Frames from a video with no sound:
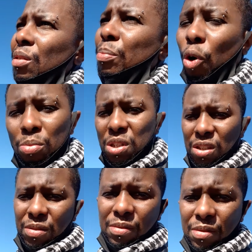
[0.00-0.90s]

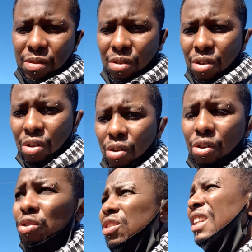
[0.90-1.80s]
promis
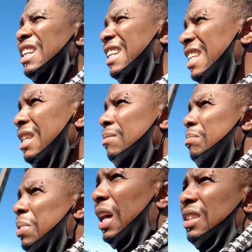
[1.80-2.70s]
une
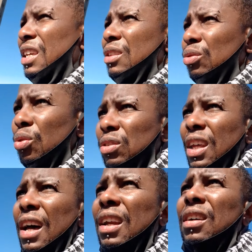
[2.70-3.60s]
liberté
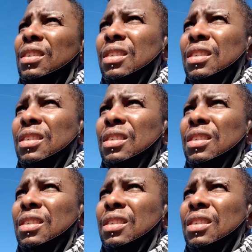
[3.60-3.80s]
totale,